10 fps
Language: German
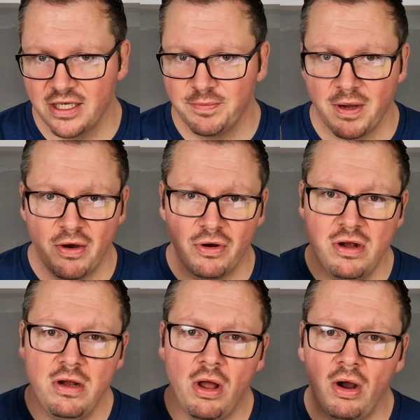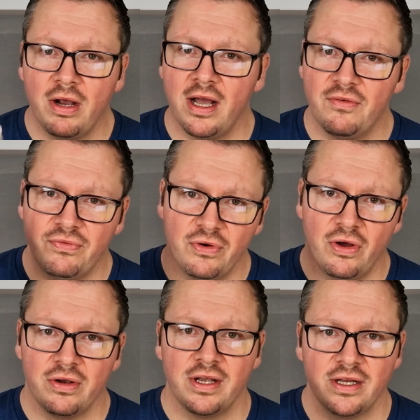Ich brauche locker
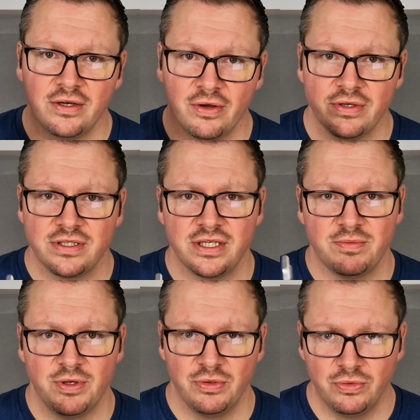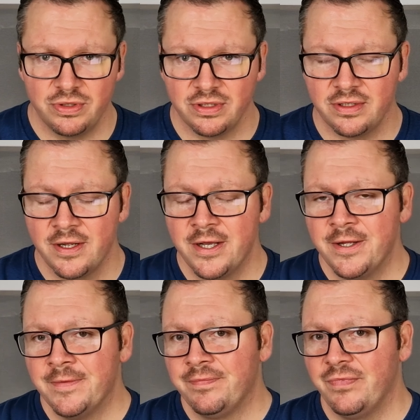flockige 90 Minuten,
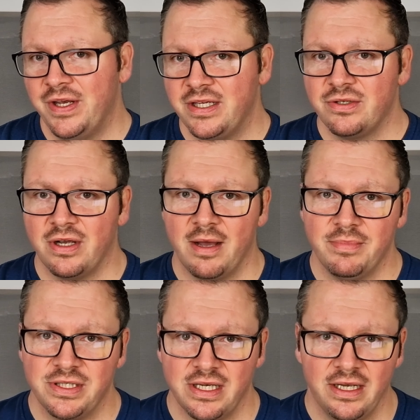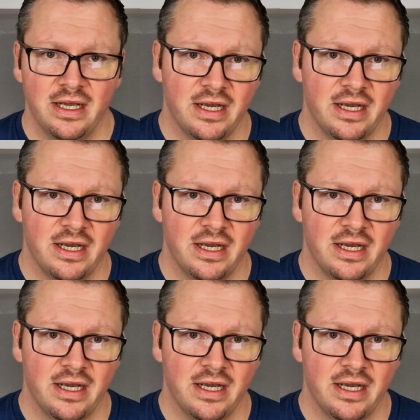wenn nicht sogar ein bisschen länger.